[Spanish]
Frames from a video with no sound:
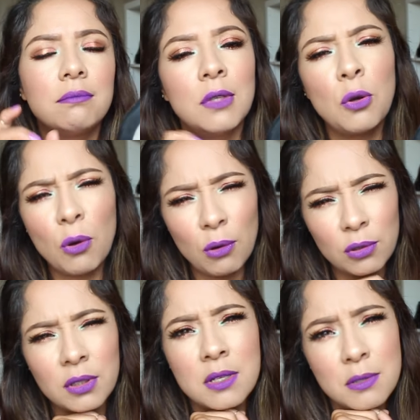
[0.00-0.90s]
de un
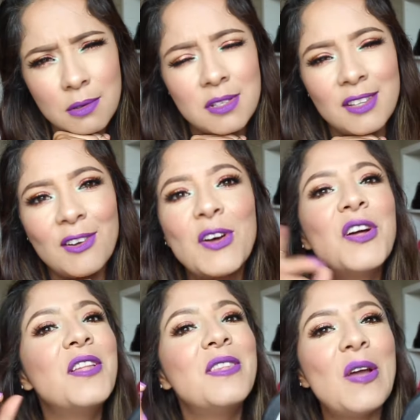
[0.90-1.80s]
color translúcido,
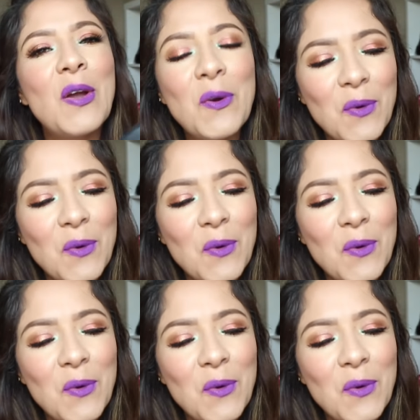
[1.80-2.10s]
de